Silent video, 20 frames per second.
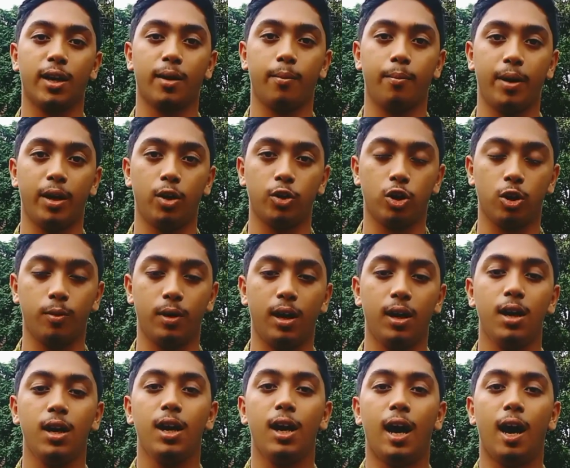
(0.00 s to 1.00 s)
থাকবেন অথবা
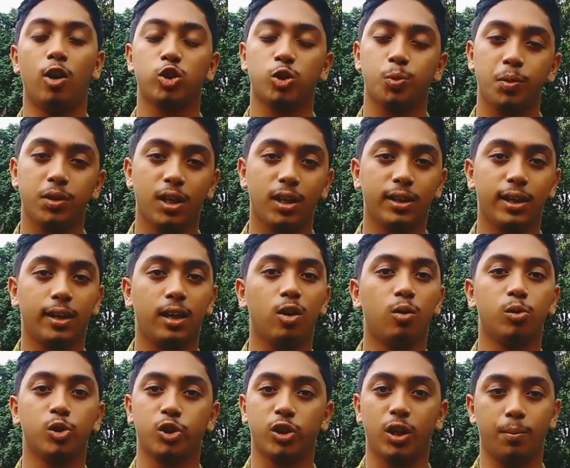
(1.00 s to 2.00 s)
হসপিটালে থাকলে
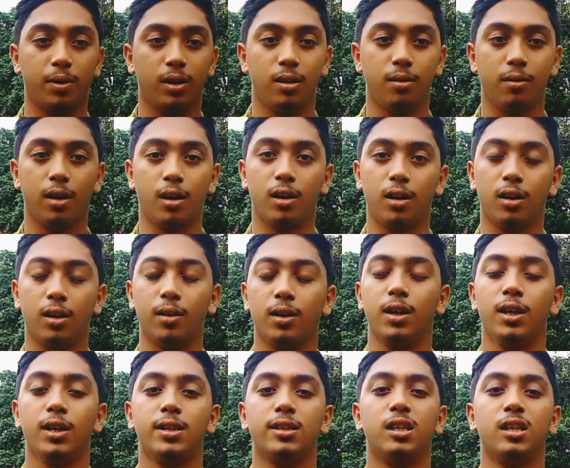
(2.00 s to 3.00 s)
অবশ্যই আপনি
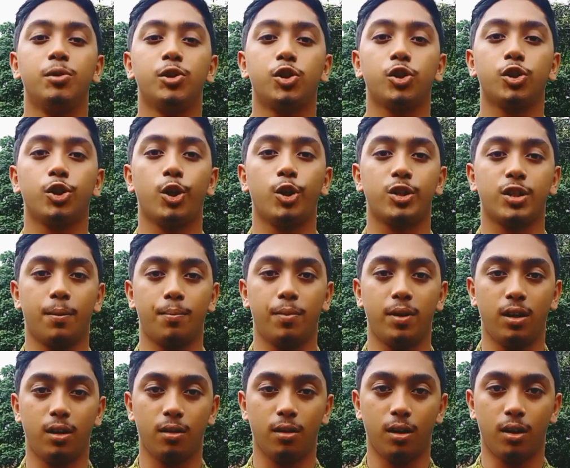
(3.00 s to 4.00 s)
যে বিষয়টা হচ্ছে আপনি
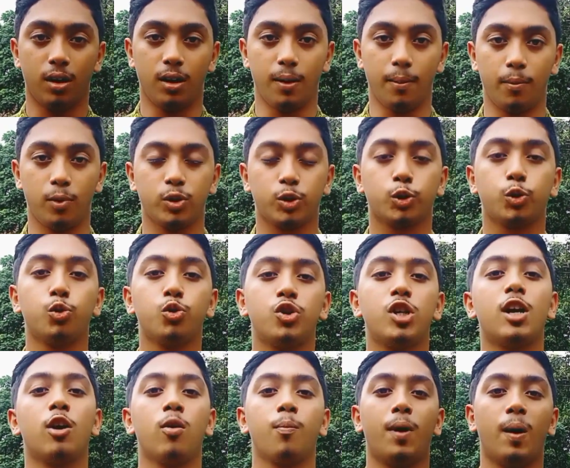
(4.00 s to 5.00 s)
সূর্যের
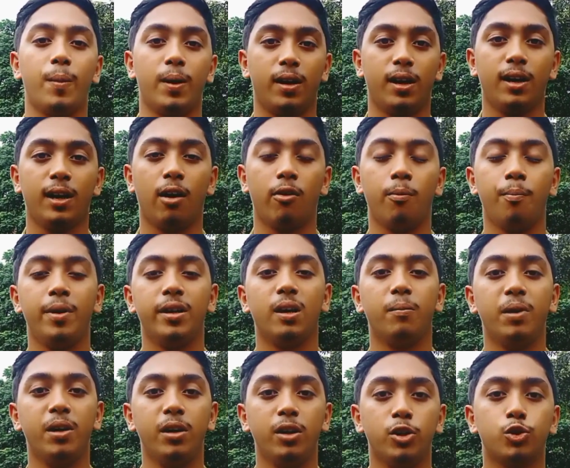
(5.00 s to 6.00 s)
আলো পাবেন না কারণ
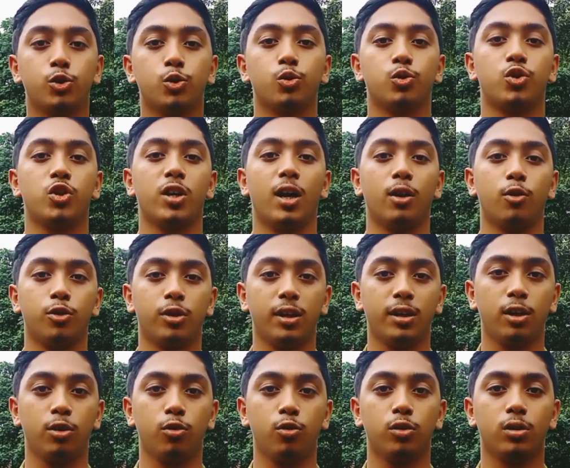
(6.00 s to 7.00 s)
ভিটামিন ডি সূর্যের আলোতে
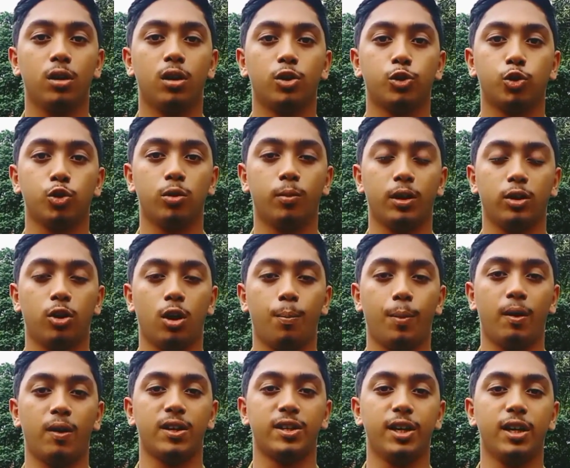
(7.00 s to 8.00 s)
কিন্তু শুধুমাত্র
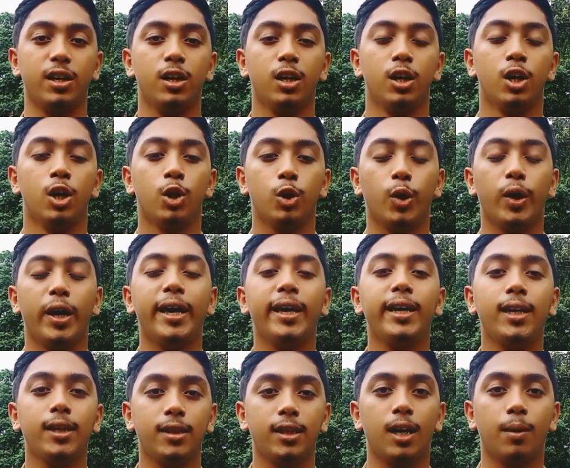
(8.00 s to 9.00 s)
পাওয়া যায় তো এই
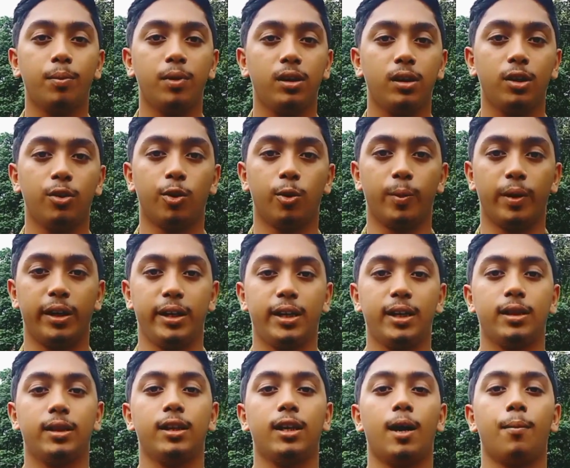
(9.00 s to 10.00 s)
ক্ষেত্রে আপনি কি করবেন এই
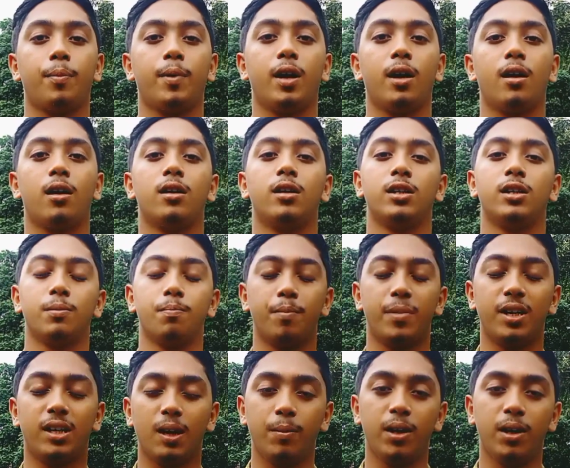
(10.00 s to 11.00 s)
ক্ষেত্রে আপনার
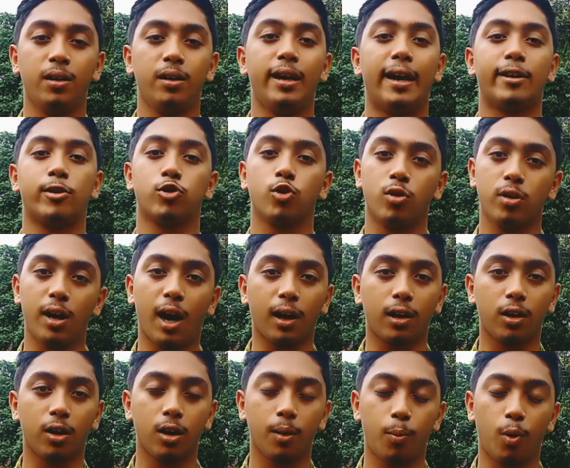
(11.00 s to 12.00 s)
ভিটামিন ডি একজন
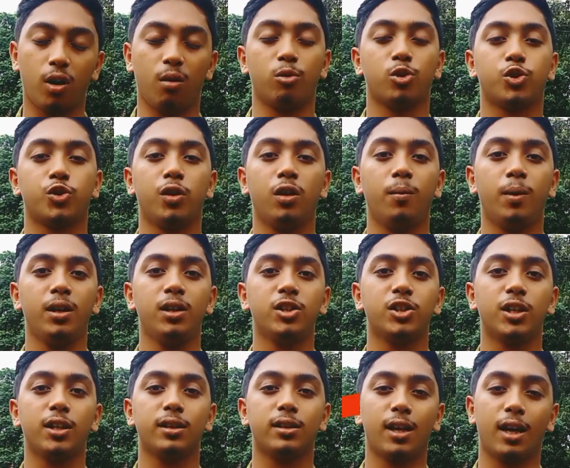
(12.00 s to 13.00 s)
ডাক্তারের পরামর্শ নেবেন
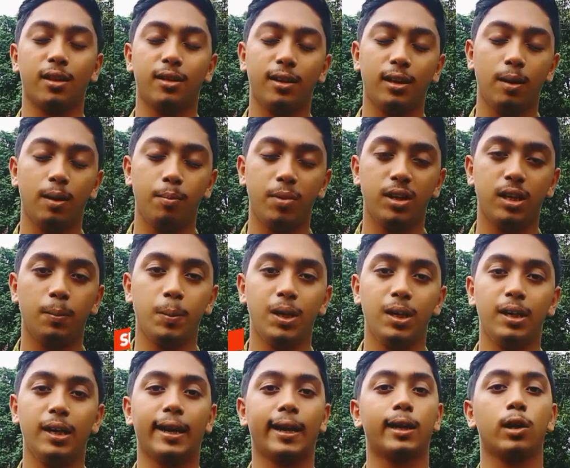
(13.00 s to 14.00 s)
সে তার থেকে ভিটামিন
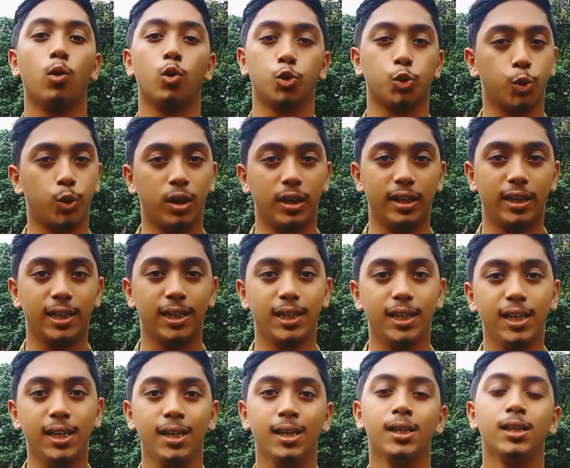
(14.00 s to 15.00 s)
ডি এর একটা ওষুধ লিখে
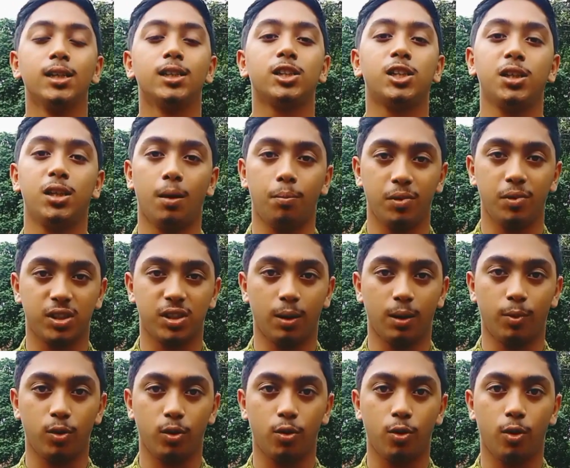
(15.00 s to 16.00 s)
নিয়ে সেটা আপনি
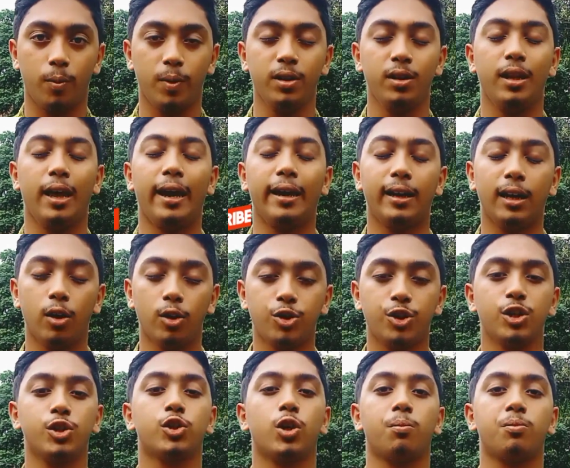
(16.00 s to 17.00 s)
সেবন করবেন এটা হচ্ছে
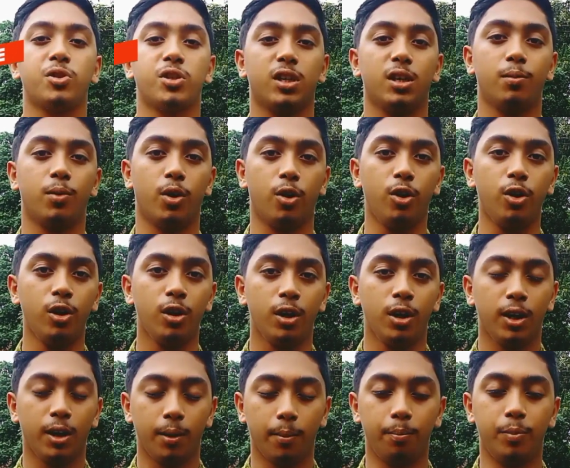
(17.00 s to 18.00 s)
সবচেয়ে বড়
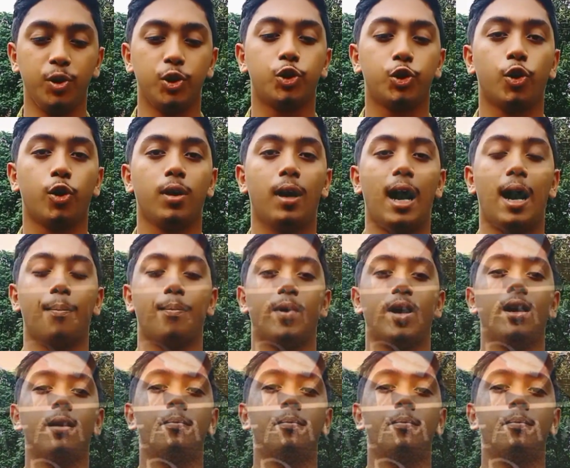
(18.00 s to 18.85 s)
বিষয় আপনার